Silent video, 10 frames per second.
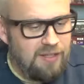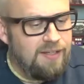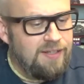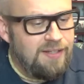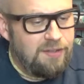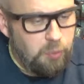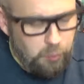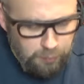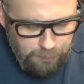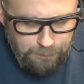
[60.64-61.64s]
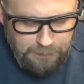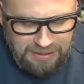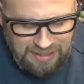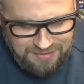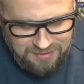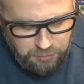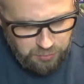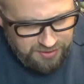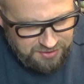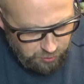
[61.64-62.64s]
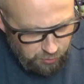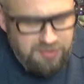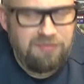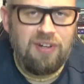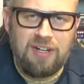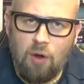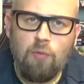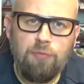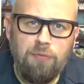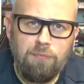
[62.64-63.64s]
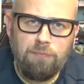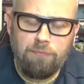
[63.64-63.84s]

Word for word: Hier drüben kannst du Ressourcen verkaufen.